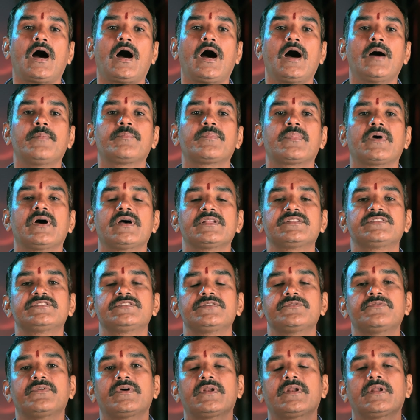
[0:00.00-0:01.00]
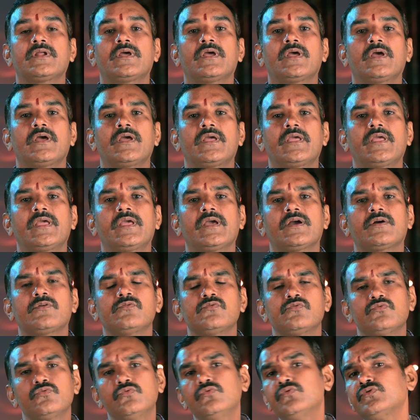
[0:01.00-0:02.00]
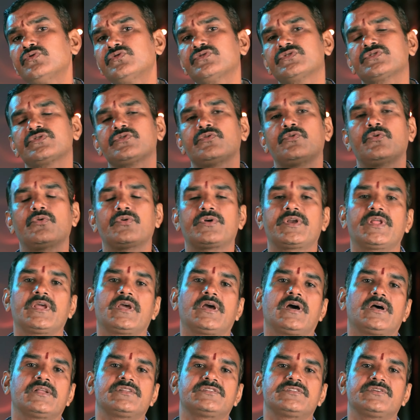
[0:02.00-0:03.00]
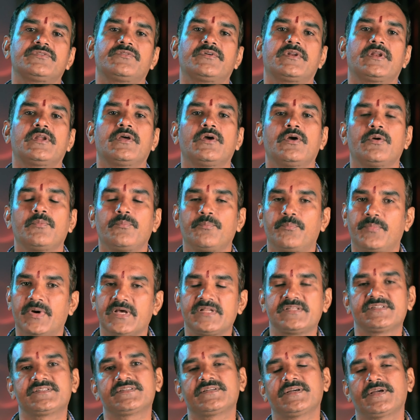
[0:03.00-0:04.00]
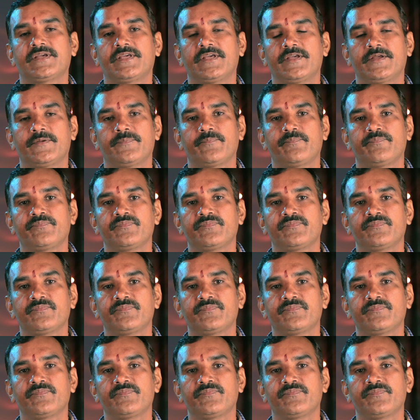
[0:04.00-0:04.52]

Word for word: आपका जीवन एक उच्च कोटि का जीवन बन सके